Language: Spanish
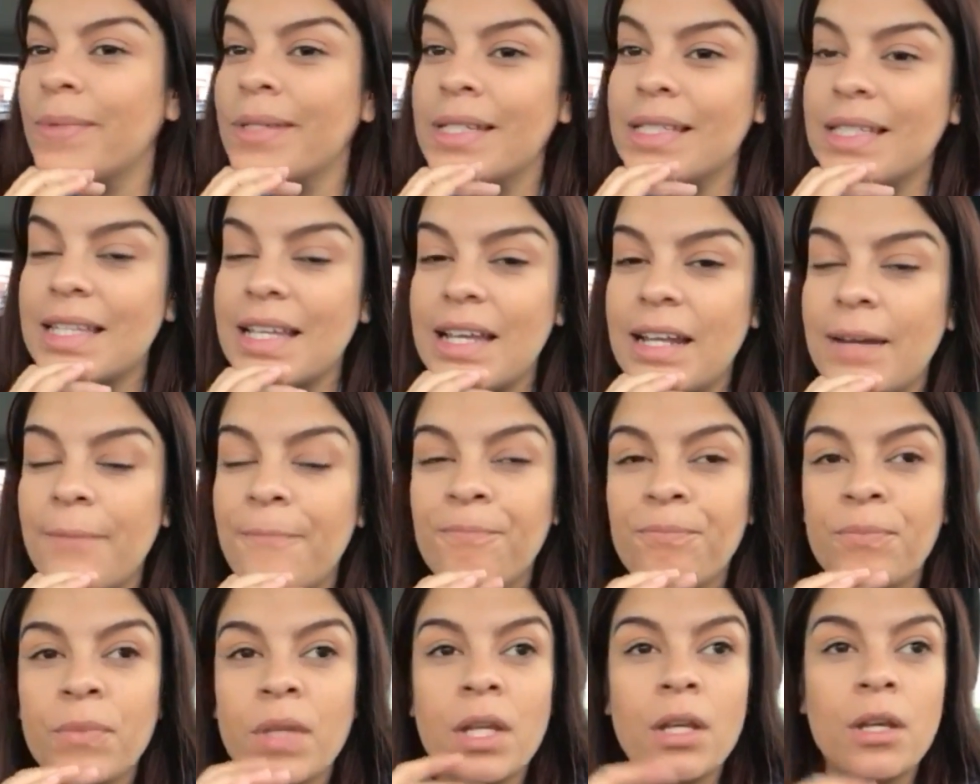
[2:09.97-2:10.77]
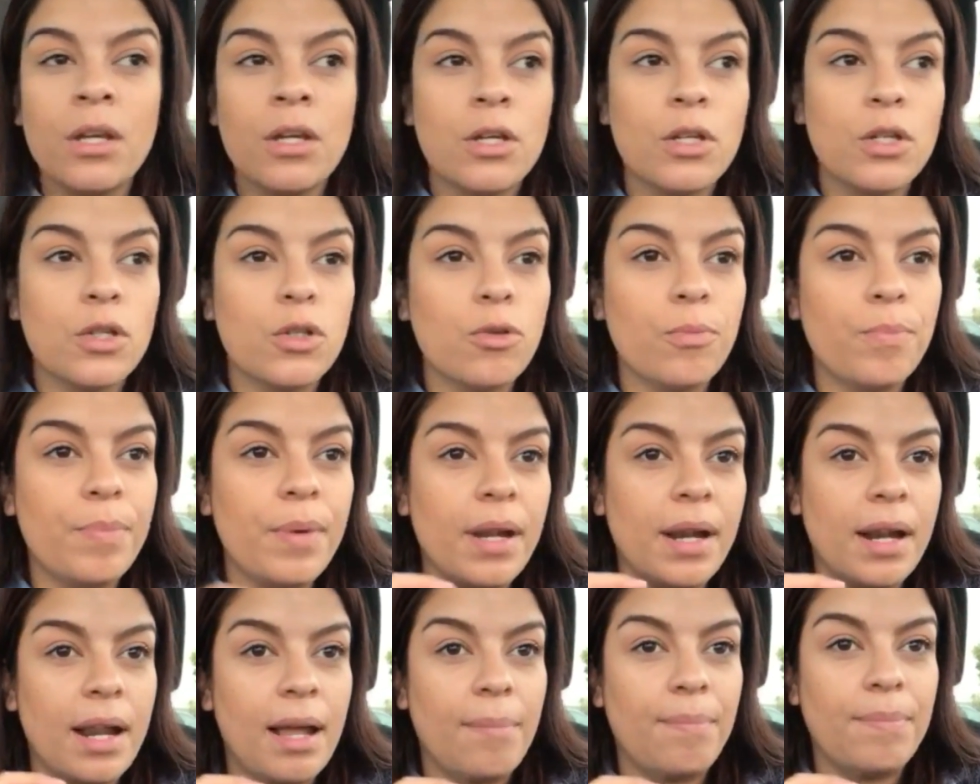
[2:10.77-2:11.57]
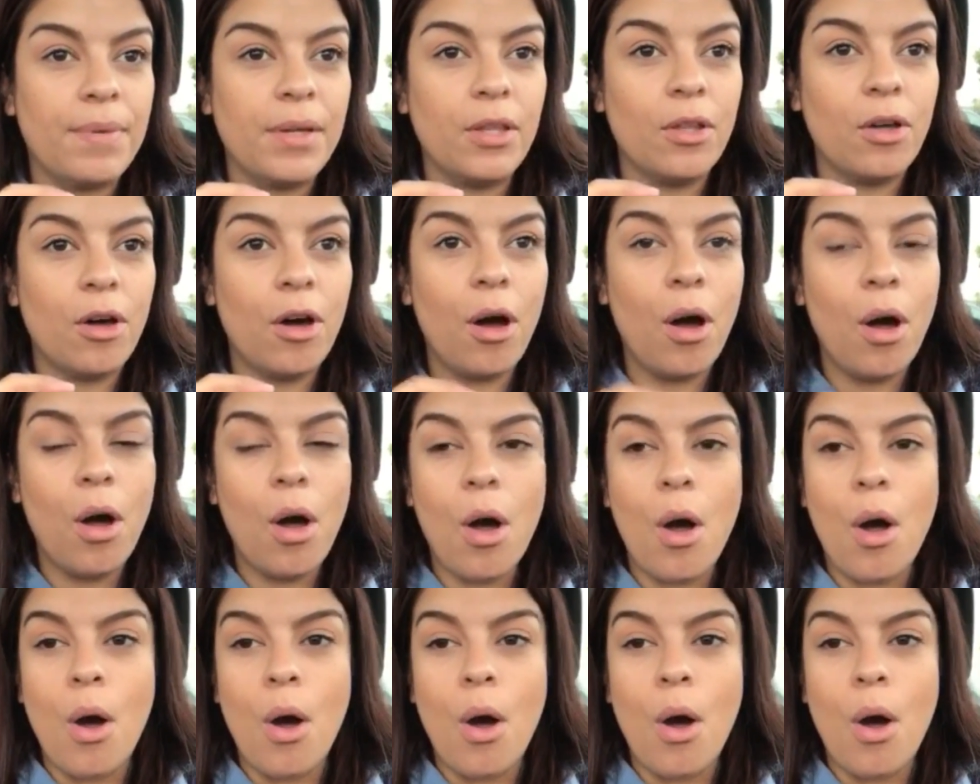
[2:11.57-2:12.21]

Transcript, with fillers: a meter súper rápido